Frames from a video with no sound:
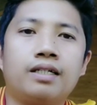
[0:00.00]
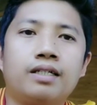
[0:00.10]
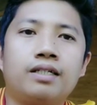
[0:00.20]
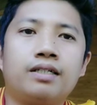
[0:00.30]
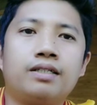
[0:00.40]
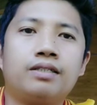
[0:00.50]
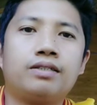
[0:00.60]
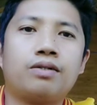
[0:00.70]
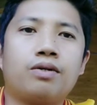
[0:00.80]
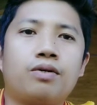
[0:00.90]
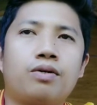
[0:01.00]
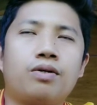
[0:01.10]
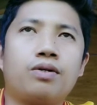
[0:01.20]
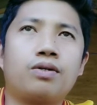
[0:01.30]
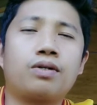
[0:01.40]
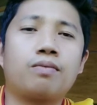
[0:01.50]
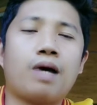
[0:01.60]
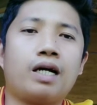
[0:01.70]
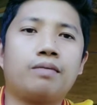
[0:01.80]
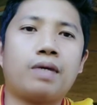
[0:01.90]
So bakit
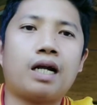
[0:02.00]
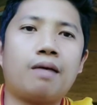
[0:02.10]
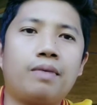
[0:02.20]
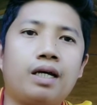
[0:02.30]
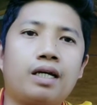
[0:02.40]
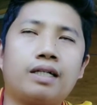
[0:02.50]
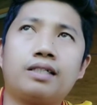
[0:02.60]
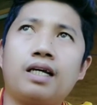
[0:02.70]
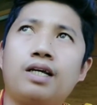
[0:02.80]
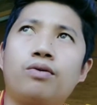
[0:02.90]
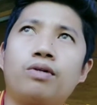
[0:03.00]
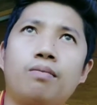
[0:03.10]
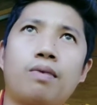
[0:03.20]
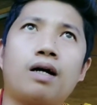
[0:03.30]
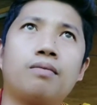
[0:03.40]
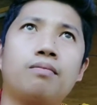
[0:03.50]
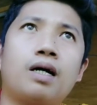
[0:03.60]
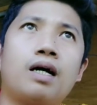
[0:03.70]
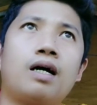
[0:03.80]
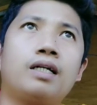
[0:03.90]
marami? Kasi yung ibang mga
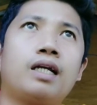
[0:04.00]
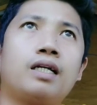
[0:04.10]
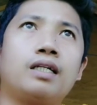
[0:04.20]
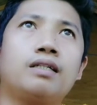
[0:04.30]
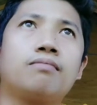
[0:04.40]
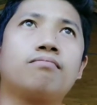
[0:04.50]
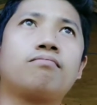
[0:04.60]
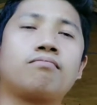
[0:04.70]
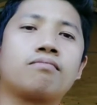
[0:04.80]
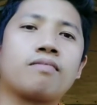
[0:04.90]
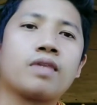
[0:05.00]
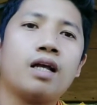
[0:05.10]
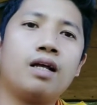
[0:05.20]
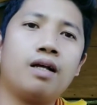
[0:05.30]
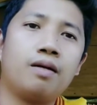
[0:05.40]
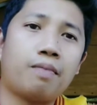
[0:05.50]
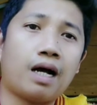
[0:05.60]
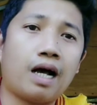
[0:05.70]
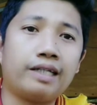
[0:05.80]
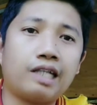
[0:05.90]
inahin pakain tayo ng
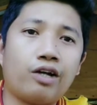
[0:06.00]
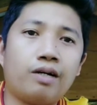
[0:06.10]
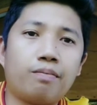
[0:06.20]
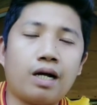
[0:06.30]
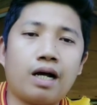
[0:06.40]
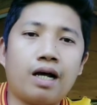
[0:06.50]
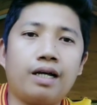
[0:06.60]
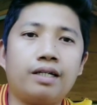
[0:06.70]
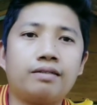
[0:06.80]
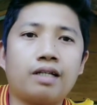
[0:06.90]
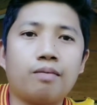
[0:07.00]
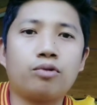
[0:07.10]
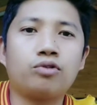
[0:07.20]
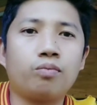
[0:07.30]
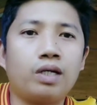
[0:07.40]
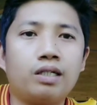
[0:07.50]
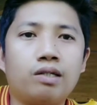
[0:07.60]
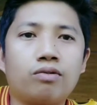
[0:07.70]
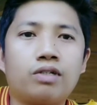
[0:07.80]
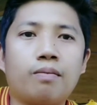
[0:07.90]
pakain, tapos umiitlog naman,
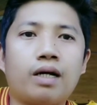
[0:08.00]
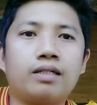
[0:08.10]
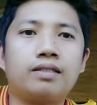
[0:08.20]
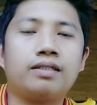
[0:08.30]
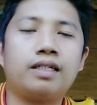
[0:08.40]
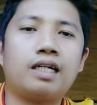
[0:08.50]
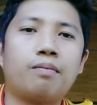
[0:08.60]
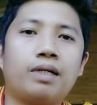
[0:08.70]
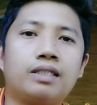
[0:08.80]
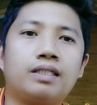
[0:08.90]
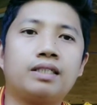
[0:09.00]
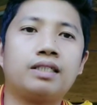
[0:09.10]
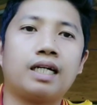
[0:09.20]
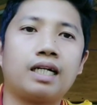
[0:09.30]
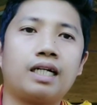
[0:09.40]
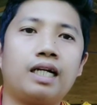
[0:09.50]
hindi naman siya naglilimlim.